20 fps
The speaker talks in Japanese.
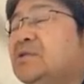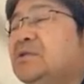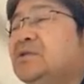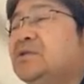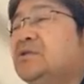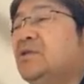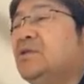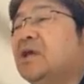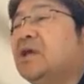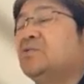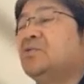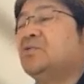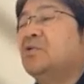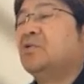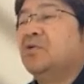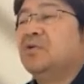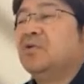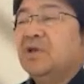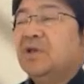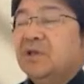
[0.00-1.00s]
あ実際、そ
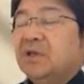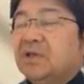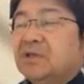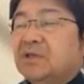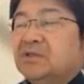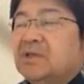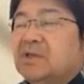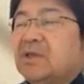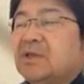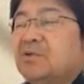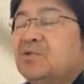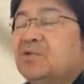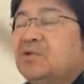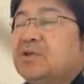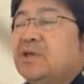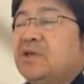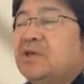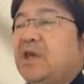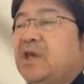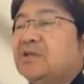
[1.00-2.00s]
の先ほど
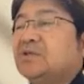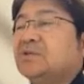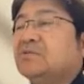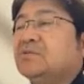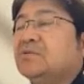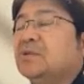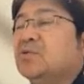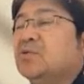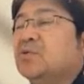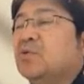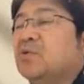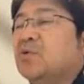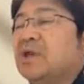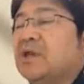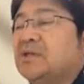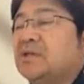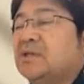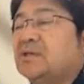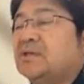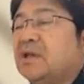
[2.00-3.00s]
の係数はどう
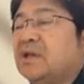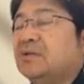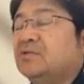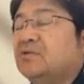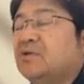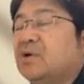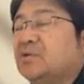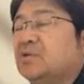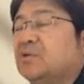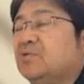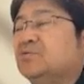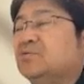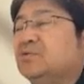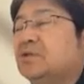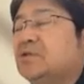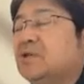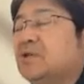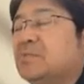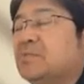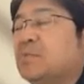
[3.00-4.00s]
計算されるのかという
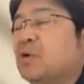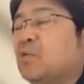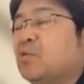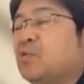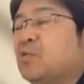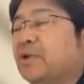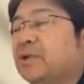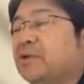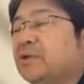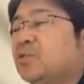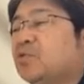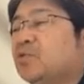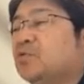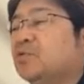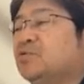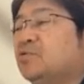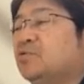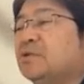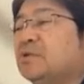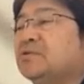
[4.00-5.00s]
んですが、これは
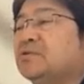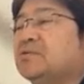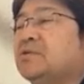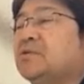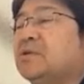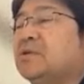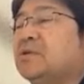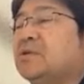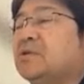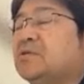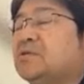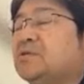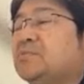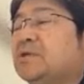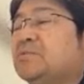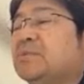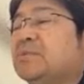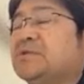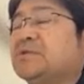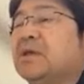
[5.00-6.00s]
もう詳しく説明しま
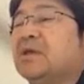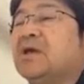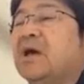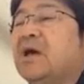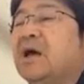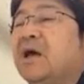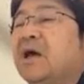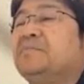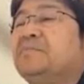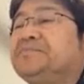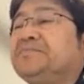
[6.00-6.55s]
せんが、